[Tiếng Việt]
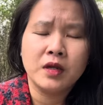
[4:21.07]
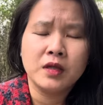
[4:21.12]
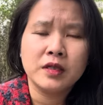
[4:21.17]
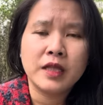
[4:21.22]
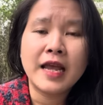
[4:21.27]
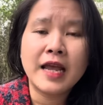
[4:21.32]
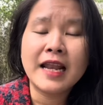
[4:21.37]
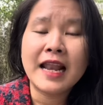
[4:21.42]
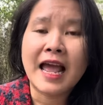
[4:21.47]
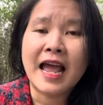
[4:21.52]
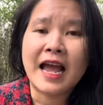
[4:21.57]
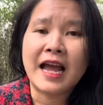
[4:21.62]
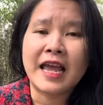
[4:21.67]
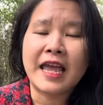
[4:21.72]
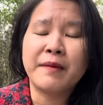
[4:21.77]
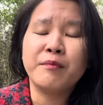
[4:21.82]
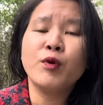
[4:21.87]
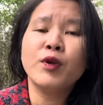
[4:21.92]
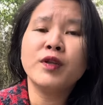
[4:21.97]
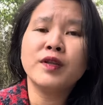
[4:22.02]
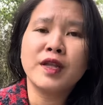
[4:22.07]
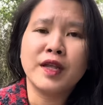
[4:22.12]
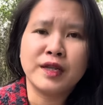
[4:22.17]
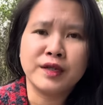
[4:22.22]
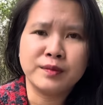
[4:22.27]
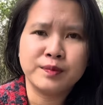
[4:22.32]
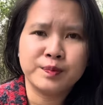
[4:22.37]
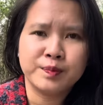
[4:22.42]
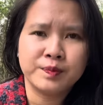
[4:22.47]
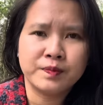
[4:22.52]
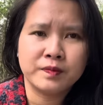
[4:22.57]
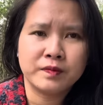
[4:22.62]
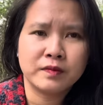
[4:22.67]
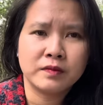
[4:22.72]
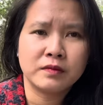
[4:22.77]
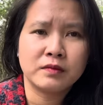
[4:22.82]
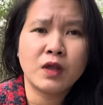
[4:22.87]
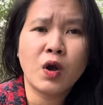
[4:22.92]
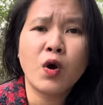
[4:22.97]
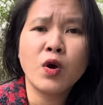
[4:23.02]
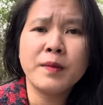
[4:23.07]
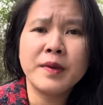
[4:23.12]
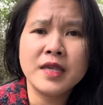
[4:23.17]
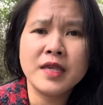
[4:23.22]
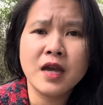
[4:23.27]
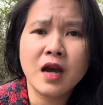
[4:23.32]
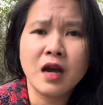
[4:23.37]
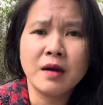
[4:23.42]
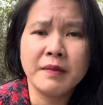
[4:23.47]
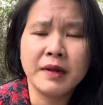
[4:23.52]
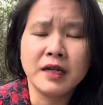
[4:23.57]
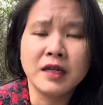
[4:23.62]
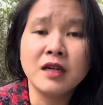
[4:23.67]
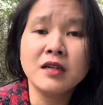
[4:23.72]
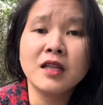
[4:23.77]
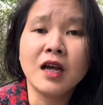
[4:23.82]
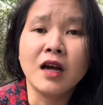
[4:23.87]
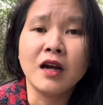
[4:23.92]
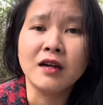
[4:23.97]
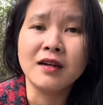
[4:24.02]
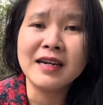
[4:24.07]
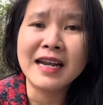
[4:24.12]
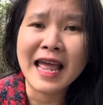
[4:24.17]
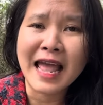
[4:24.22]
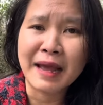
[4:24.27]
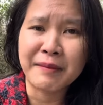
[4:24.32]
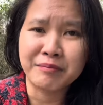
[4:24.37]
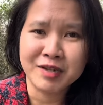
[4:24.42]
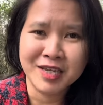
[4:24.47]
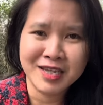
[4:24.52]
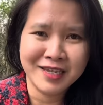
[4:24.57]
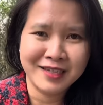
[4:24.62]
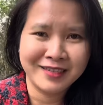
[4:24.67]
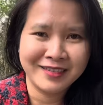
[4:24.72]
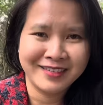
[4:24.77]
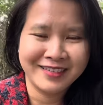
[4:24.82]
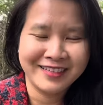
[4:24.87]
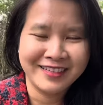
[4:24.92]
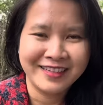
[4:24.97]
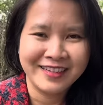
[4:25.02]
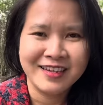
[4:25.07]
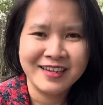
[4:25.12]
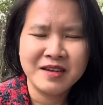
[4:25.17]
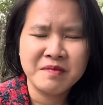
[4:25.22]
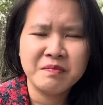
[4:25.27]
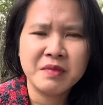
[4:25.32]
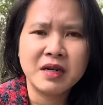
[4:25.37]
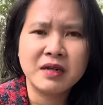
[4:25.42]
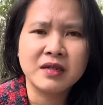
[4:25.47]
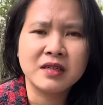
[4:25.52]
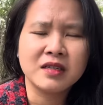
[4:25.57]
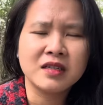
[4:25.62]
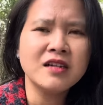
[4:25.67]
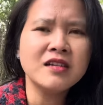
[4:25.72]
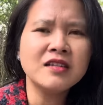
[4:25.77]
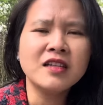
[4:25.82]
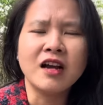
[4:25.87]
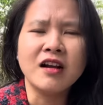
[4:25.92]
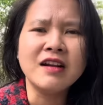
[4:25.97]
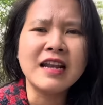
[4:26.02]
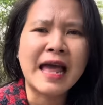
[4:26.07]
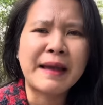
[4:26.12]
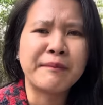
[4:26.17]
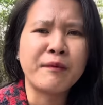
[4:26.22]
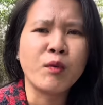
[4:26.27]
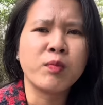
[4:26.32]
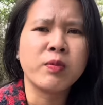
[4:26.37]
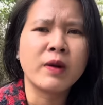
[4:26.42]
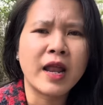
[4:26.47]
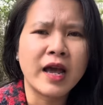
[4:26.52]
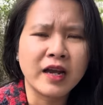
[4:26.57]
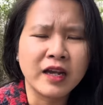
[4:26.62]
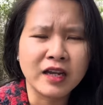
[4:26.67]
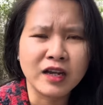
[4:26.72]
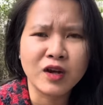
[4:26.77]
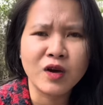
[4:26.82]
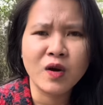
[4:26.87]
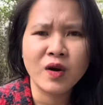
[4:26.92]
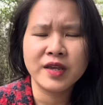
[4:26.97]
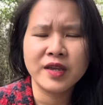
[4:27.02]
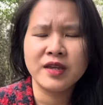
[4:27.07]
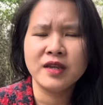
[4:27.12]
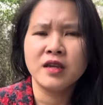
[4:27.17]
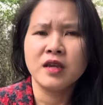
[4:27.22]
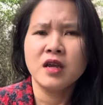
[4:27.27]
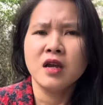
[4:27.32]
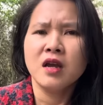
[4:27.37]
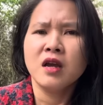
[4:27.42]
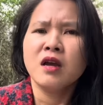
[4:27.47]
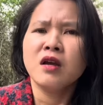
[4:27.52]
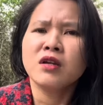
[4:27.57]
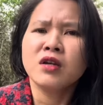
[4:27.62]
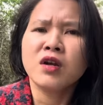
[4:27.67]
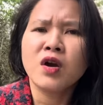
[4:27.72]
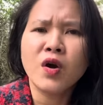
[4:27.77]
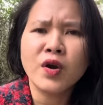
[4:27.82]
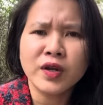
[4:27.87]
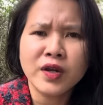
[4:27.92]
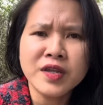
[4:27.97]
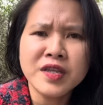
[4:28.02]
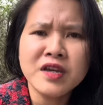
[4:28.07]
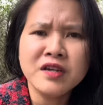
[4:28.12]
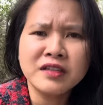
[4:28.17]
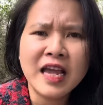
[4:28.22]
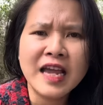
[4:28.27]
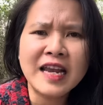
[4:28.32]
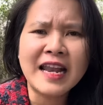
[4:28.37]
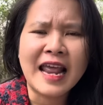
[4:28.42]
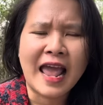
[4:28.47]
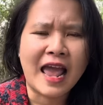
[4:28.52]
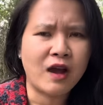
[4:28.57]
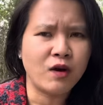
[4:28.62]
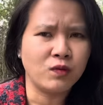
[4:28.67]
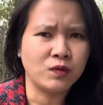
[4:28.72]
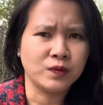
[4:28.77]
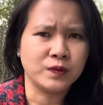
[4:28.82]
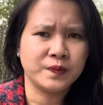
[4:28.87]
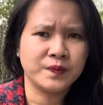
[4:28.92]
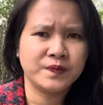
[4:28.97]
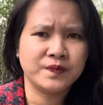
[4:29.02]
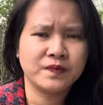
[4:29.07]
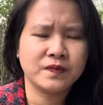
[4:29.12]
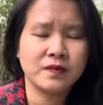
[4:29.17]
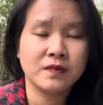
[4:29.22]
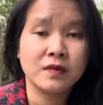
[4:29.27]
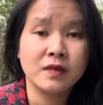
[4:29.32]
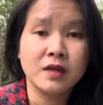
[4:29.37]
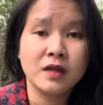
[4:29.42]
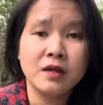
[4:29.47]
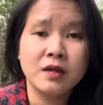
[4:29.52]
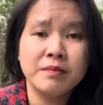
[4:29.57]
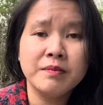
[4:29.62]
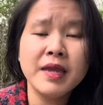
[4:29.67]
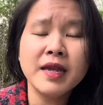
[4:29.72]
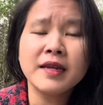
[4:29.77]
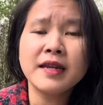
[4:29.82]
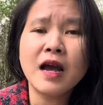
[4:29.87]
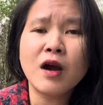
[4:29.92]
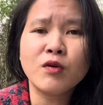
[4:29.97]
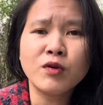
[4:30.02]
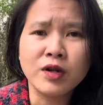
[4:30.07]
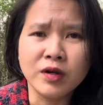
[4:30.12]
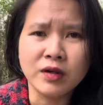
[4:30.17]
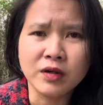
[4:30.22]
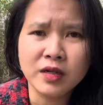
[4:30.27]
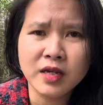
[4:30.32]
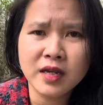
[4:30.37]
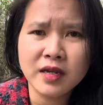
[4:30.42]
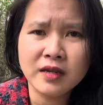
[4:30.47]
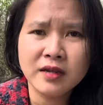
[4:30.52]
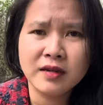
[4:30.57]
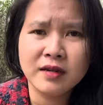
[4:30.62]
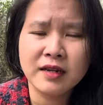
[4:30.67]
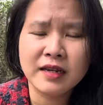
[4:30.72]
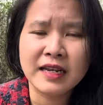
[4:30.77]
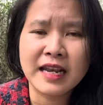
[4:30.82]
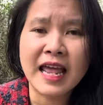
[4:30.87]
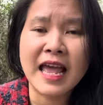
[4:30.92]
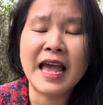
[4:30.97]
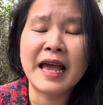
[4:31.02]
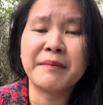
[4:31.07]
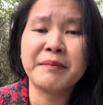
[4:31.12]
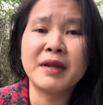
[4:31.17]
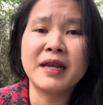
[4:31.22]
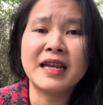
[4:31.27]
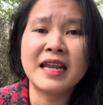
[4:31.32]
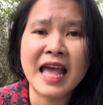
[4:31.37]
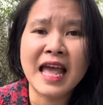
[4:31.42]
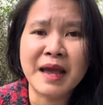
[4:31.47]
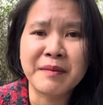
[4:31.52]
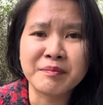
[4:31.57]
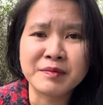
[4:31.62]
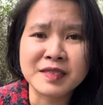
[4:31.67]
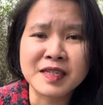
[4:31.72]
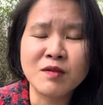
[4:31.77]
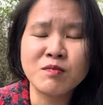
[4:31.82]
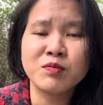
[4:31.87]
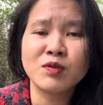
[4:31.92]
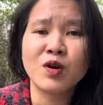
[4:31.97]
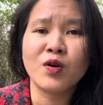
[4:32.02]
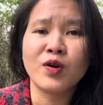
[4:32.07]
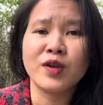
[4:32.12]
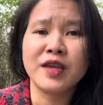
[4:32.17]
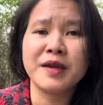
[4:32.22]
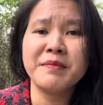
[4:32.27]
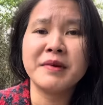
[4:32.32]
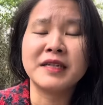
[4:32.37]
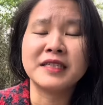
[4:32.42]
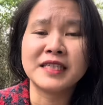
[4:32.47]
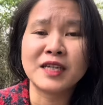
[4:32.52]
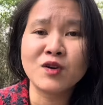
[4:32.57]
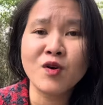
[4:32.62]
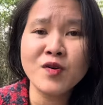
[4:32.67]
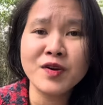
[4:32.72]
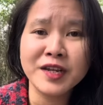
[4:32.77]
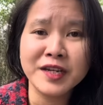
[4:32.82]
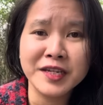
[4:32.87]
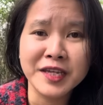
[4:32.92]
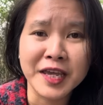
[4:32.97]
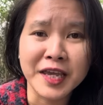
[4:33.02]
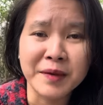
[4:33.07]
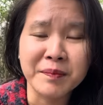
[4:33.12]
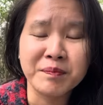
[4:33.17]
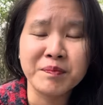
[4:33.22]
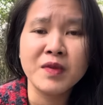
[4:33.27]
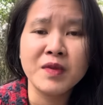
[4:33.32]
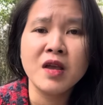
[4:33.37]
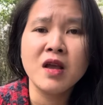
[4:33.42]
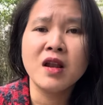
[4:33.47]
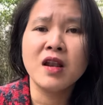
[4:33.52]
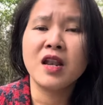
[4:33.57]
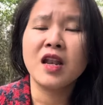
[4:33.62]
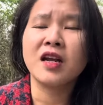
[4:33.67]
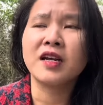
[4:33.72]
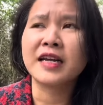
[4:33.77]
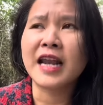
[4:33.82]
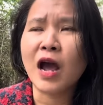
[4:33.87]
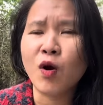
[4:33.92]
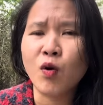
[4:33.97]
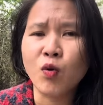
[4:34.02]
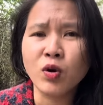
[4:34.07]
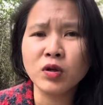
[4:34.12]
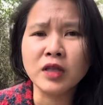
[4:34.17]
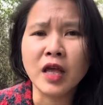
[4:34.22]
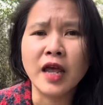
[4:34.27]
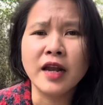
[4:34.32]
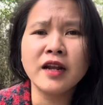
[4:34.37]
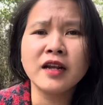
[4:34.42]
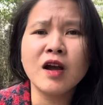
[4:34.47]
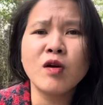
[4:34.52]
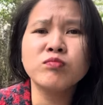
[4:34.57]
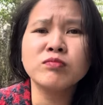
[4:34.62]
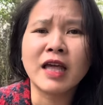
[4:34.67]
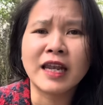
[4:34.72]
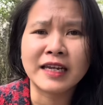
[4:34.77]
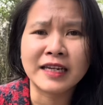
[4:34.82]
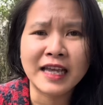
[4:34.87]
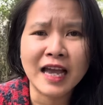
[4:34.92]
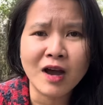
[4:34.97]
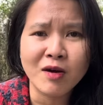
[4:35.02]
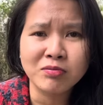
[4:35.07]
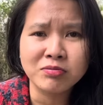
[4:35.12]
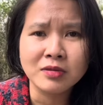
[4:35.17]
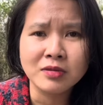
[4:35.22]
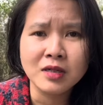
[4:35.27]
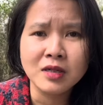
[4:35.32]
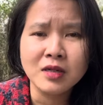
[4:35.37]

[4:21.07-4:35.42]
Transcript: thế là em quyết định thôi bây giờ mình cứ thử làm đi mình cứ thử làm một lần coi coi nó như thế nào biết đâu được á là mình làm xong rồi mình sẽ có kinh nghiệm lần đầu có thể nó không thành công